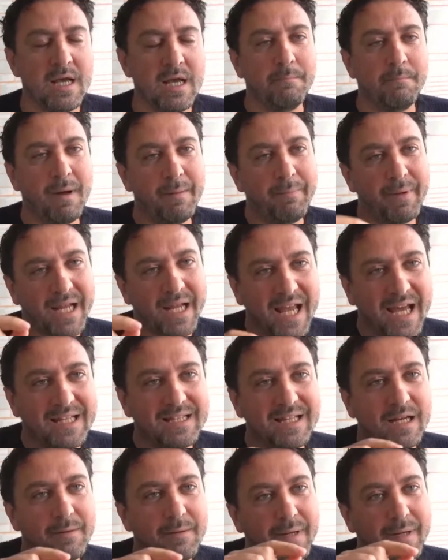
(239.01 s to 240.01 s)
ma perché ha
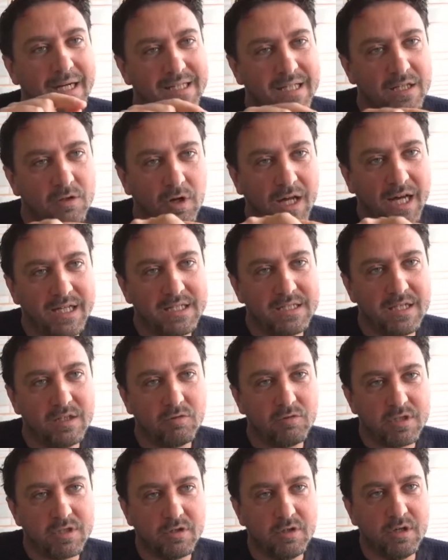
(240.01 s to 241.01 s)
delle particolari
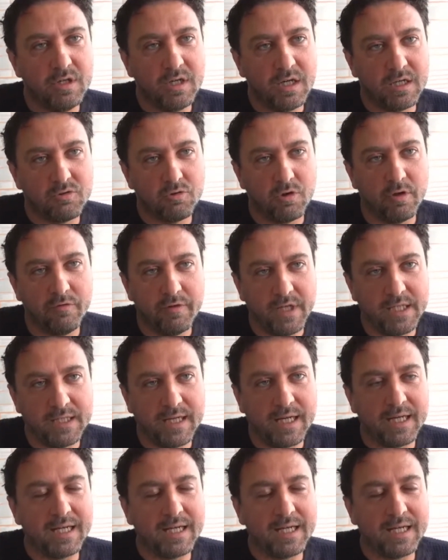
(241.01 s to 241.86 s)
situazioni nella sua vita